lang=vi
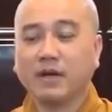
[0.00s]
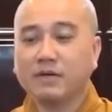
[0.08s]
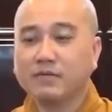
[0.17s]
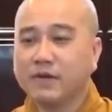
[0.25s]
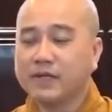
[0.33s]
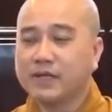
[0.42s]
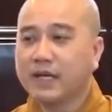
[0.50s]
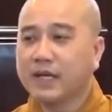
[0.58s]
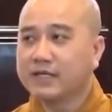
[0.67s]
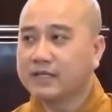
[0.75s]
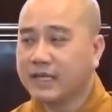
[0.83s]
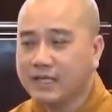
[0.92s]
Bởi vì
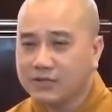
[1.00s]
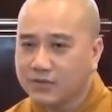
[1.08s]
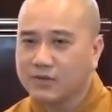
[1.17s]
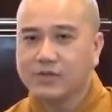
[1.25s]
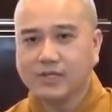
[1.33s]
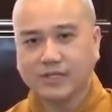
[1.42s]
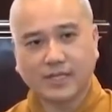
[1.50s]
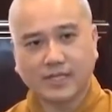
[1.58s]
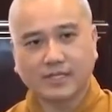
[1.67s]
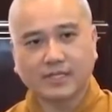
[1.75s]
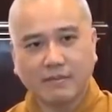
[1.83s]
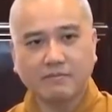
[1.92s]
chỉ có người
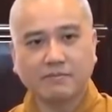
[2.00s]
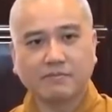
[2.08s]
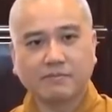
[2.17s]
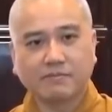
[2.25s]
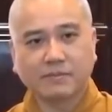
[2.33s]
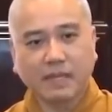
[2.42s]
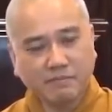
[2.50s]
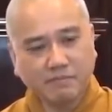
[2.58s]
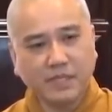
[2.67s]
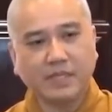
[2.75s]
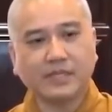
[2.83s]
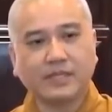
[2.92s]
tịnh tâm,
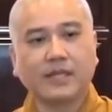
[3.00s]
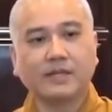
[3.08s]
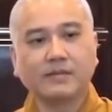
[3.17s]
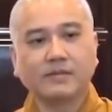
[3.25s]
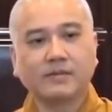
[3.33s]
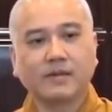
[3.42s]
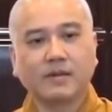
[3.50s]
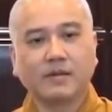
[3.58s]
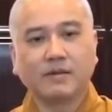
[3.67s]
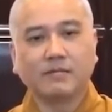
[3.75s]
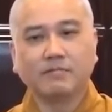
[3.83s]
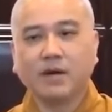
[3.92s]
tâm định tĩnh
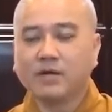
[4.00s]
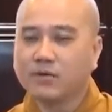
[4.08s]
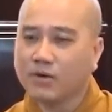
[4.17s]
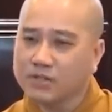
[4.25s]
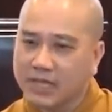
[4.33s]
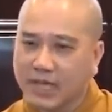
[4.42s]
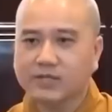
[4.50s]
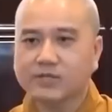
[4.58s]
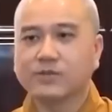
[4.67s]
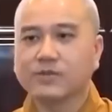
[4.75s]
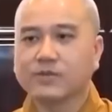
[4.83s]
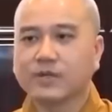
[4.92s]
mới có sáng
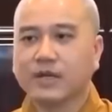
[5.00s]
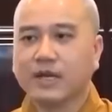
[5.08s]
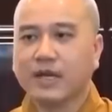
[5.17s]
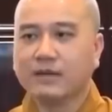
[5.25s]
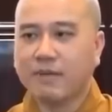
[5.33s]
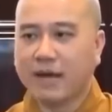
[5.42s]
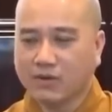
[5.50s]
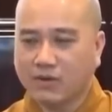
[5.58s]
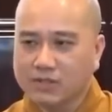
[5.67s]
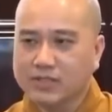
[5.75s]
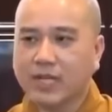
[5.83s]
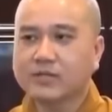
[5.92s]
suốt. Mà
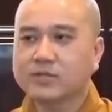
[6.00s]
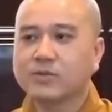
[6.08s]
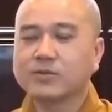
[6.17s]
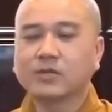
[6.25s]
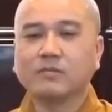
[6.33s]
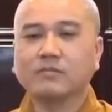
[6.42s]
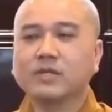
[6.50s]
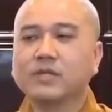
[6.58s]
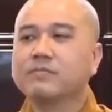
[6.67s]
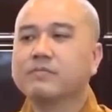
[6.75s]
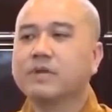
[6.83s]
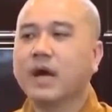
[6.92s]
có sáng suốt thì mới
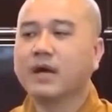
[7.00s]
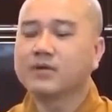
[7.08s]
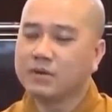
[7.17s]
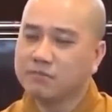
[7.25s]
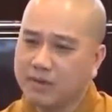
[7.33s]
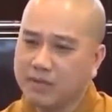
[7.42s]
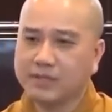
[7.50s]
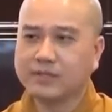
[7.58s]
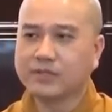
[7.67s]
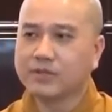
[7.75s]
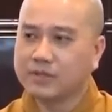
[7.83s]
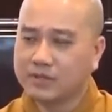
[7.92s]
giúp đỡ cho
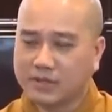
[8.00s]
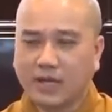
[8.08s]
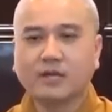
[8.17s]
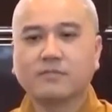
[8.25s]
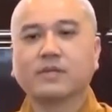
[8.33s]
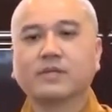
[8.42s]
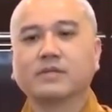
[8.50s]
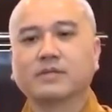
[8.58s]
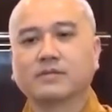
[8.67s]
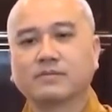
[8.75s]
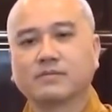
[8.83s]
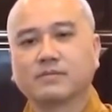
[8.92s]
mình, cho người thân mình được.